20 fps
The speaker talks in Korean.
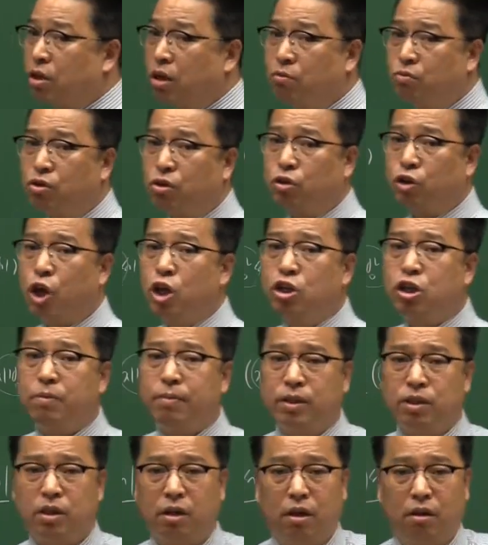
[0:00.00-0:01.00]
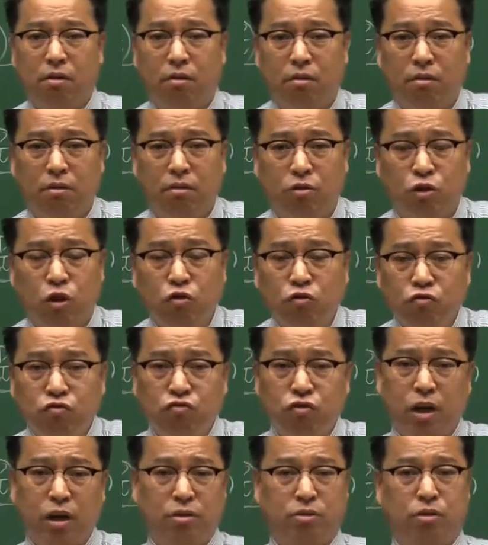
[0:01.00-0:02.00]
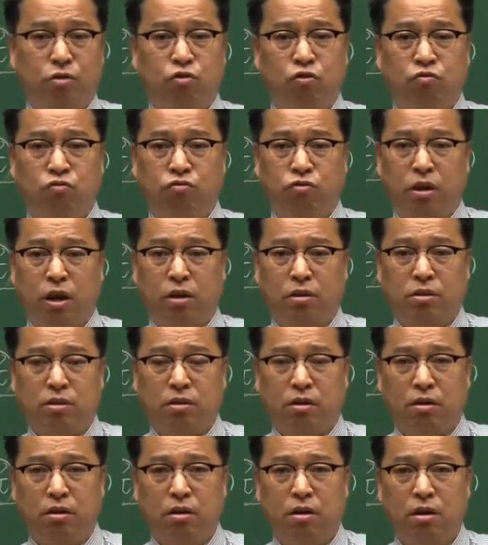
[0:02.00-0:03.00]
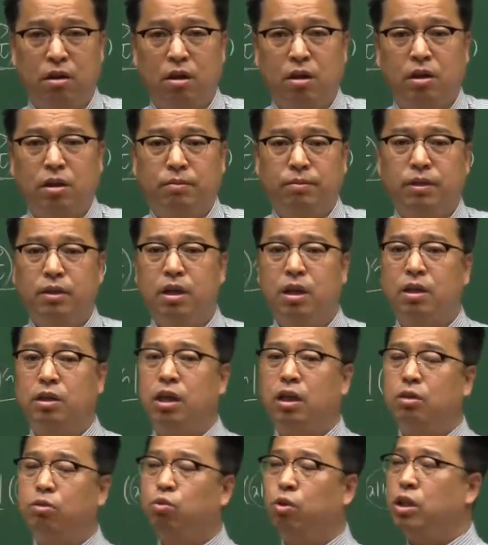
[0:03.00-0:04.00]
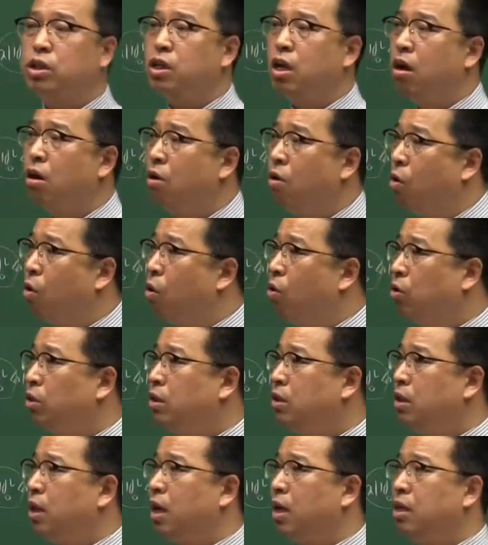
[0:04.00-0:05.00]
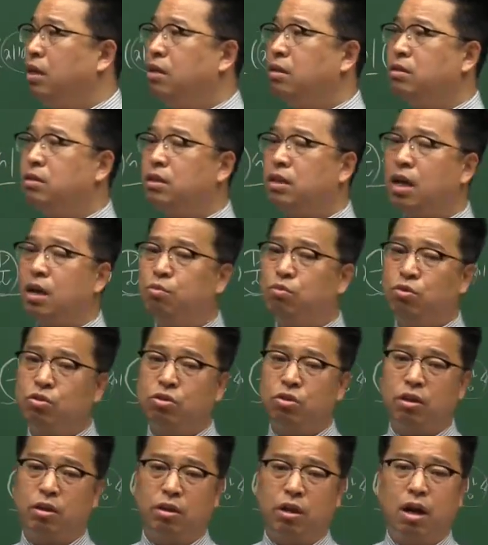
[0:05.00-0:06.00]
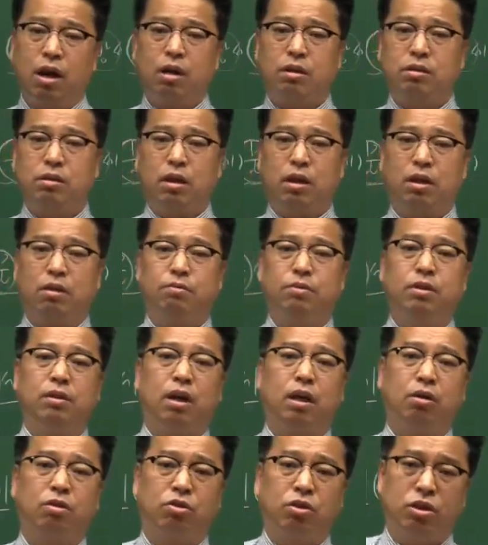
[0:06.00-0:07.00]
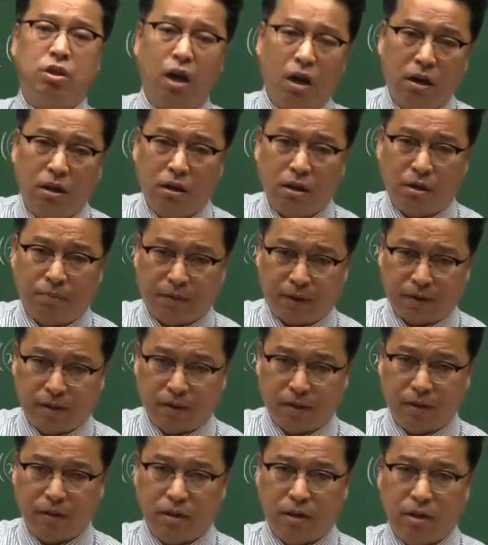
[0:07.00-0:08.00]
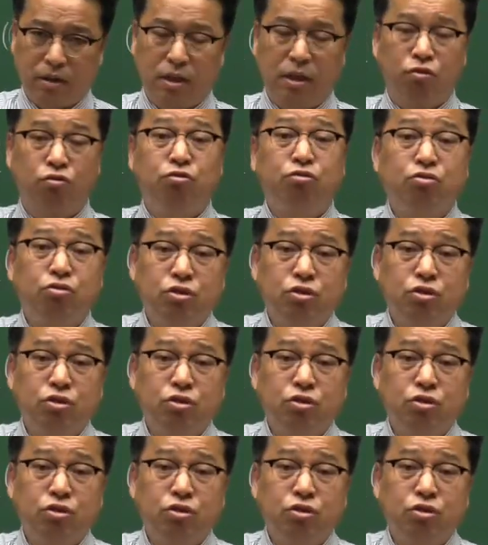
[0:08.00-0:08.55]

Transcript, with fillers: 세무서가 굉장히 많잖아요. 전국에 있어요. 전국에. 그죠? 그러면 얘는 도대체 어디에 있는 세무서에다 세금을 낼 것이냐? 그럽니다. 얘 누구